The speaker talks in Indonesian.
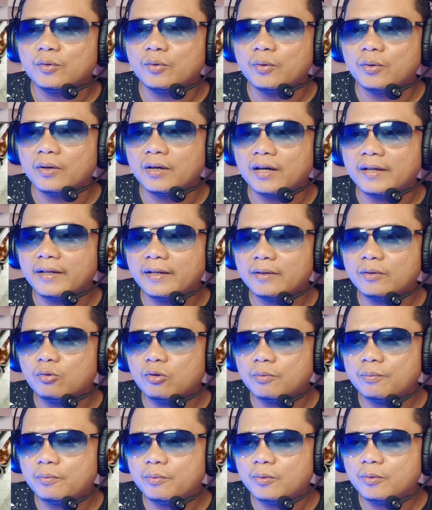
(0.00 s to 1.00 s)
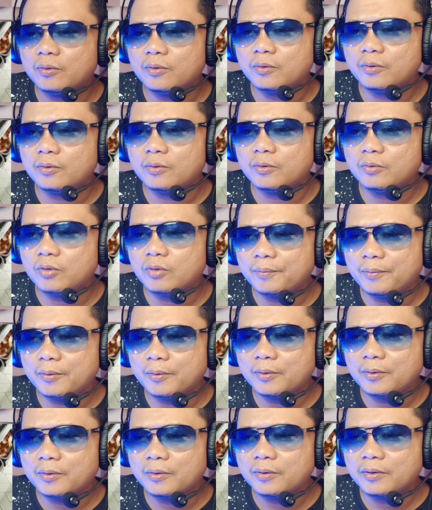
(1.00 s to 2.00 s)
uh, ada yang 20 yang
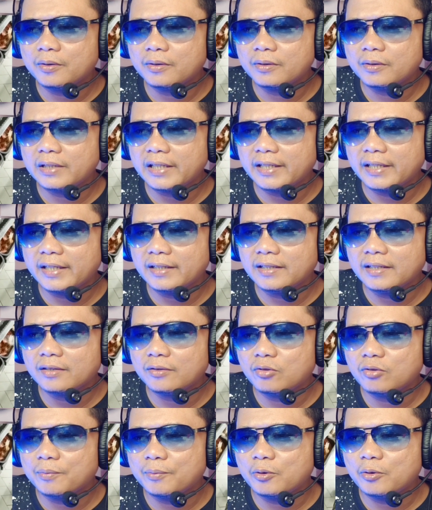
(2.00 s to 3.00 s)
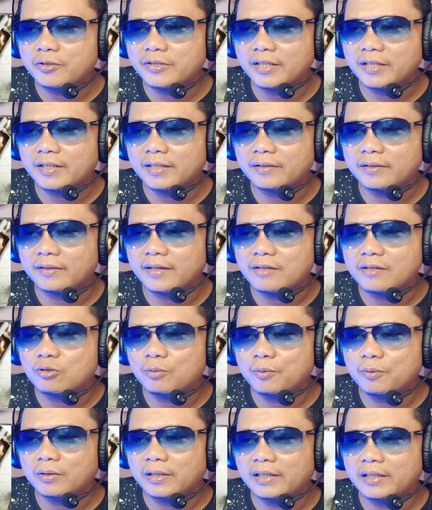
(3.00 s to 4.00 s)
20 ringgit atau 20 sen itu, guys.
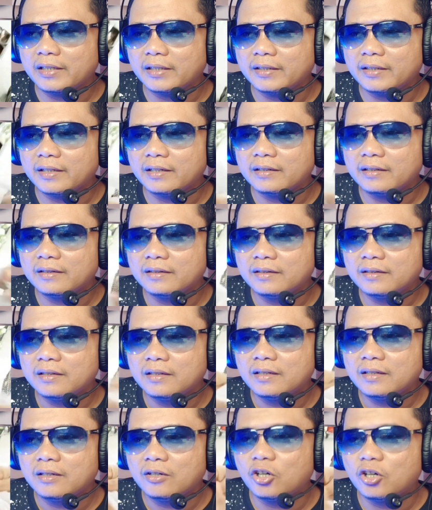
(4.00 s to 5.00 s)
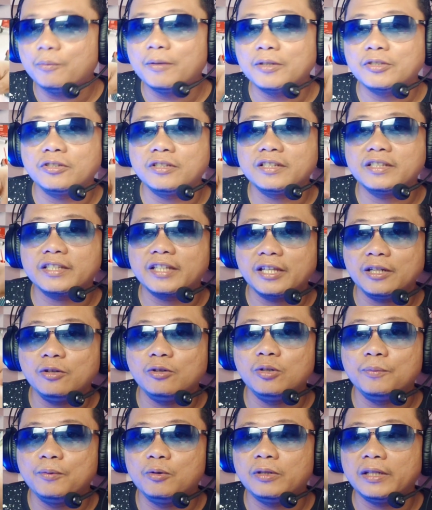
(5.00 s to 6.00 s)
20 ringgit ya. Oh, maksudnya
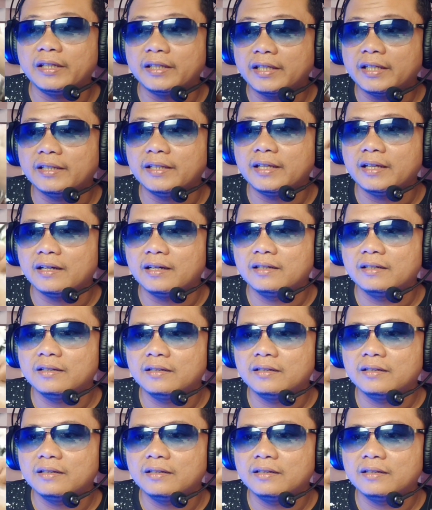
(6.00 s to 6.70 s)
sekilo puluh ringgit ya